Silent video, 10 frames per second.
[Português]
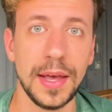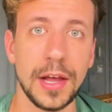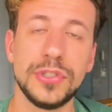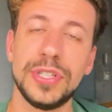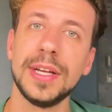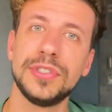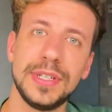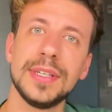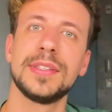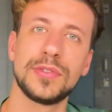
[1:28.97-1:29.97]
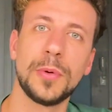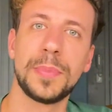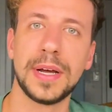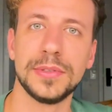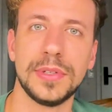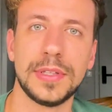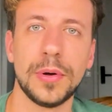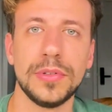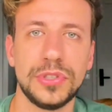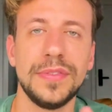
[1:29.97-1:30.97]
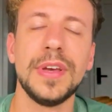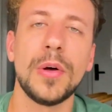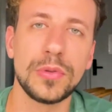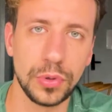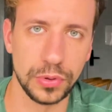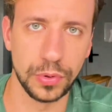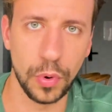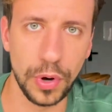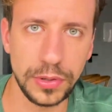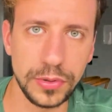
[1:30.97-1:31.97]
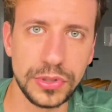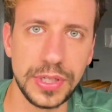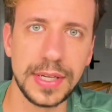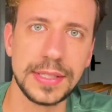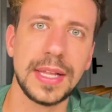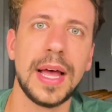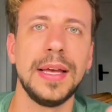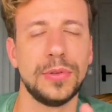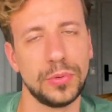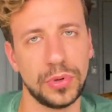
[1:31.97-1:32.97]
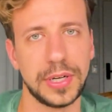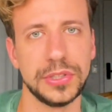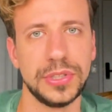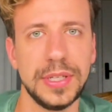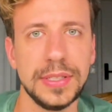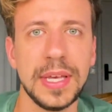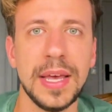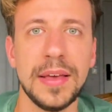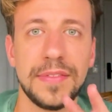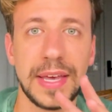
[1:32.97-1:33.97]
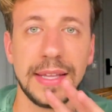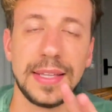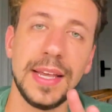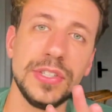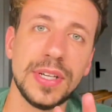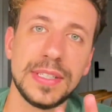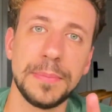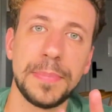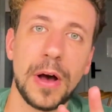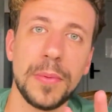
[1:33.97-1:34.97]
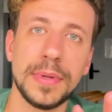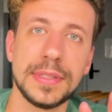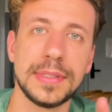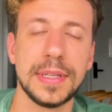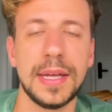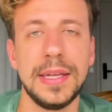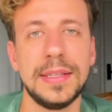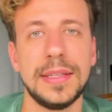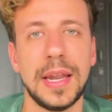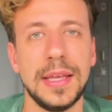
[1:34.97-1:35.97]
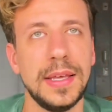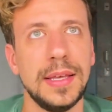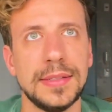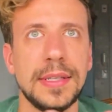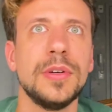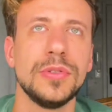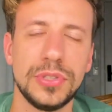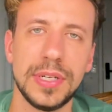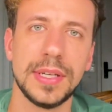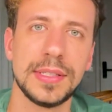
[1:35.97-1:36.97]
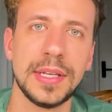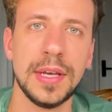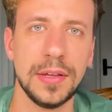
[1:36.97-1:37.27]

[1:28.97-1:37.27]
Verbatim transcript: Eu tinha dias sobrando, então eu tive ao todo oito dias lá no Tocantins, fiquei três dias em Palmas, né, e, e cinco dias